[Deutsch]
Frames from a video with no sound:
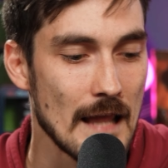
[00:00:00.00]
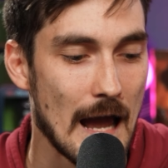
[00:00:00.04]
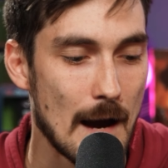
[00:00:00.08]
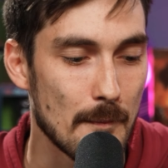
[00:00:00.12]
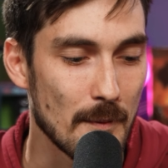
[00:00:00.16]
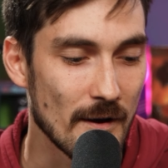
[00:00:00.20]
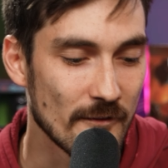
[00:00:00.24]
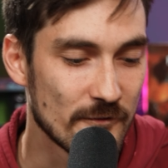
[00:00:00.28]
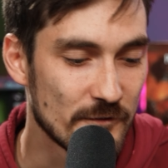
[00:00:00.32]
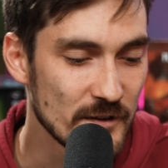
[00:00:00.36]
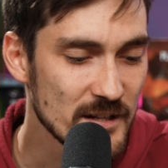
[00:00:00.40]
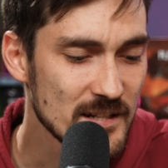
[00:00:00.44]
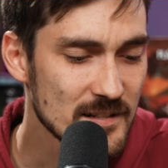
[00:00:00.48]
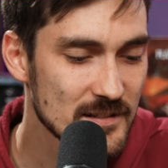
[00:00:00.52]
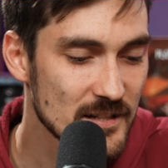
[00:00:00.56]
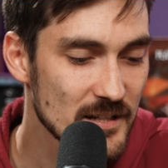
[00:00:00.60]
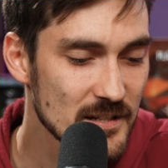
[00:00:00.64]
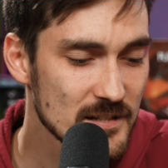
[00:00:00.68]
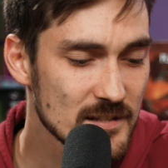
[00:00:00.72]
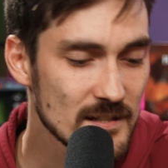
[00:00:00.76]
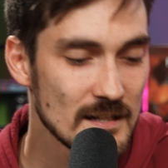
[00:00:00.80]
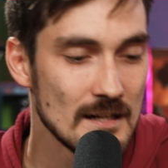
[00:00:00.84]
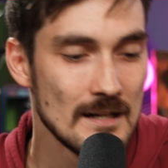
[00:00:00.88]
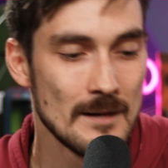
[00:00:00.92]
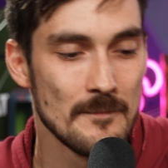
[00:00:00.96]
Aber
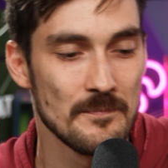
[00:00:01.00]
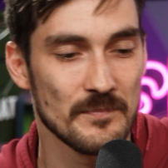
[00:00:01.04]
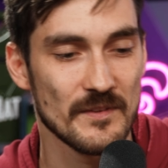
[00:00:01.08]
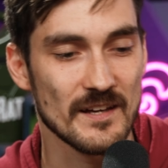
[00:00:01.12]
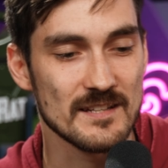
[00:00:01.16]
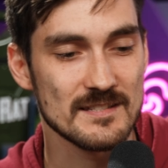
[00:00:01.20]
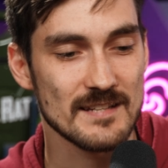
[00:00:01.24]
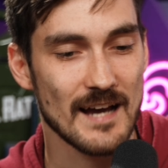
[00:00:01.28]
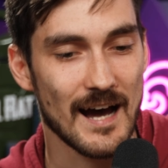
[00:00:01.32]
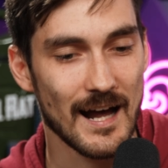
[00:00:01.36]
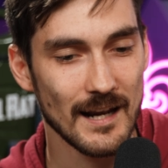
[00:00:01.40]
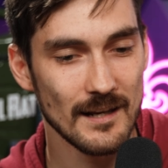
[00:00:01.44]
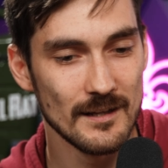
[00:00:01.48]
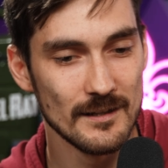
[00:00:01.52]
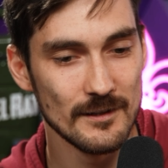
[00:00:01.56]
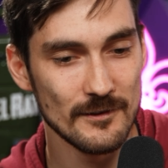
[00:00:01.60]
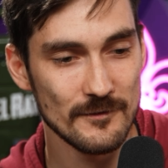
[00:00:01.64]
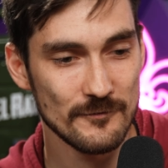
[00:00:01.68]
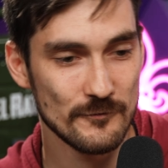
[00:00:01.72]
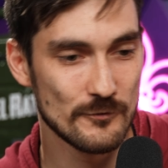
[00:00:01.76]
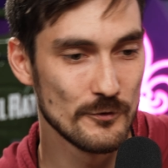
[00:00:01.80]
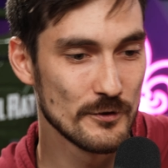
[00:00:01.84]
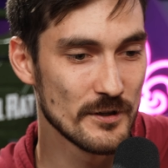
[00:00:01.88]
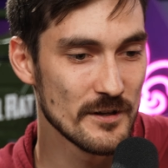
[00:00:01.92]
wichtig, dass alle für